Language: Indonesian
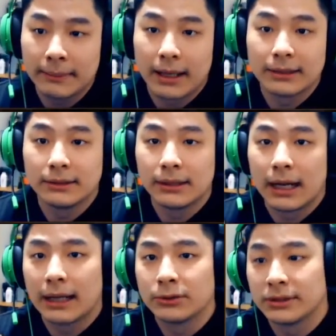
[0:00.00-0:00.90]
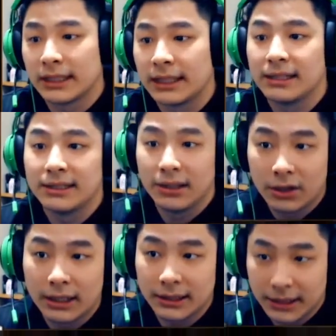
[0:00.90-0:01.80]
kita bakalan agak susah nyari
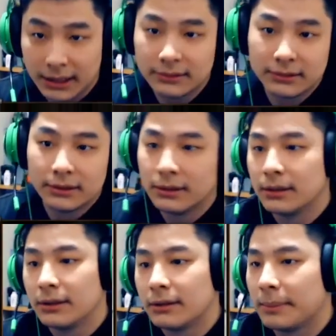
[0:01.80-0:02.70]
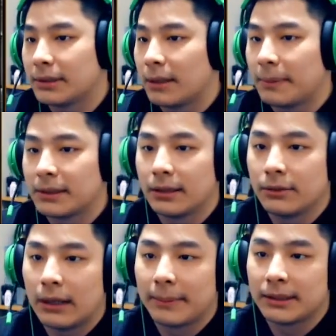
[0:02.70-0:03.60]
Zilong nantinya. Tapi terlepas dari itu
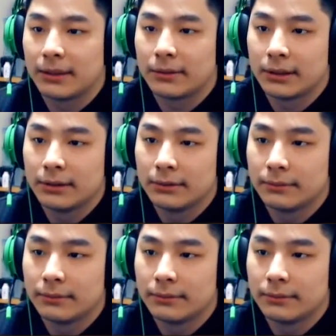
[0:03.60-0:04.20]
aman sih harusnya.